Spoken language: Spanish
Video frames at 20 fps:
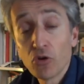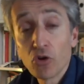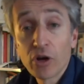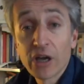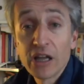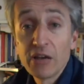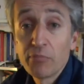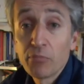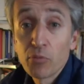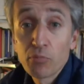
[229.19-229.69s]
O
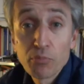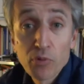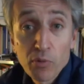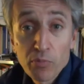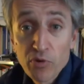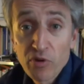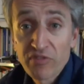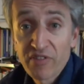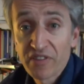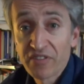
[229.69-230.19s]
que el
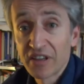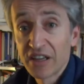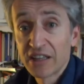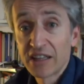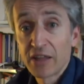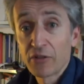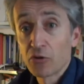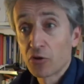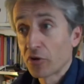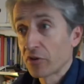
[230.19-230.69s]
propio
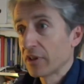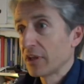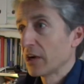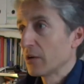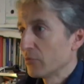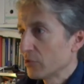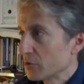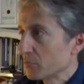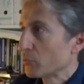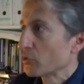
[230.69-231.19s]
facilitador diga,
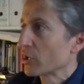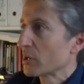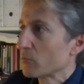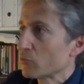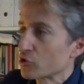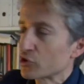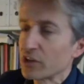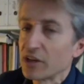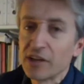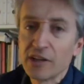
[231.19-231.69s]
bueno, ¿y por qué
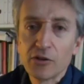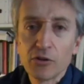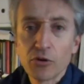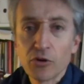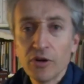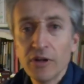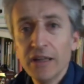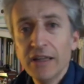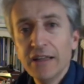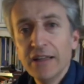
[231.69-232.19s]
hemos
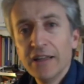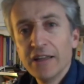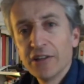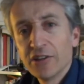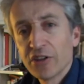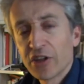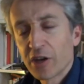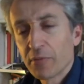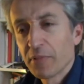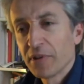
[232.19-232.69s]
tenido
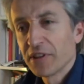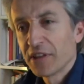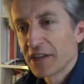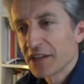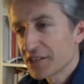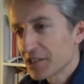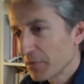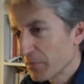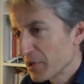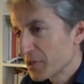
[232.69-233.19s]
de repente en
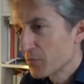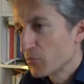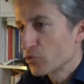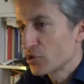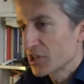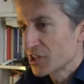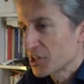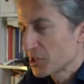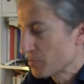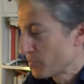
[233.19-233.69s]
este mes
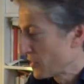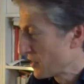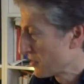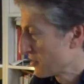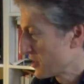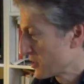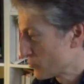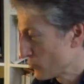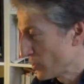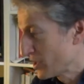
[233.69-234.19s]
muchas
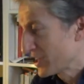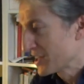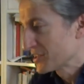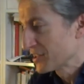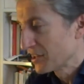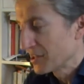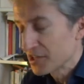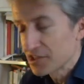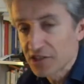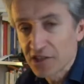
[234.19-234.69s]
experiencias buenas
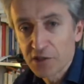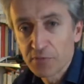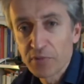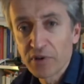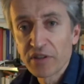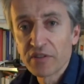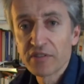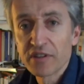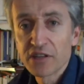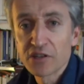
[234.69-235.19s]
y en este
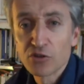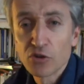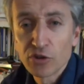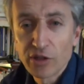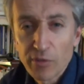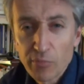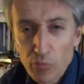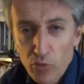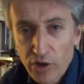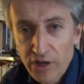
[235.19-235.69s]
experiencias no
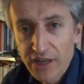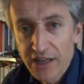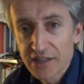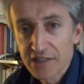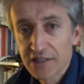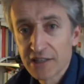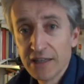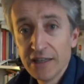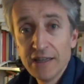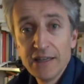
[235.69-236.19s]
tan
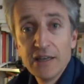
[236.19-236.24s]
buenas?